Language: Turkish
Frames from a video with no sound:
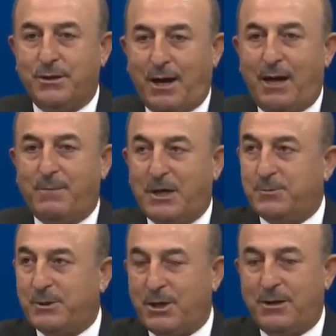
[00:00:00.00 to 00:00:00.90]
Gel
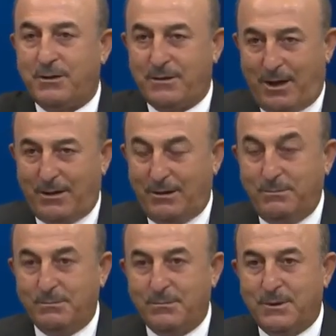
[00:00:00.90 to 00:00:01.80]
baş başa
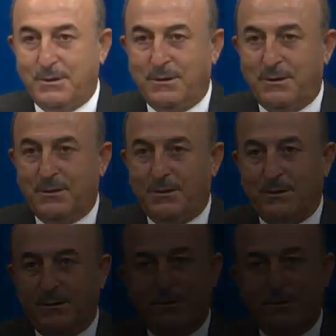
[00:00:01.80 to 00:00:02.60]
kalalım. E,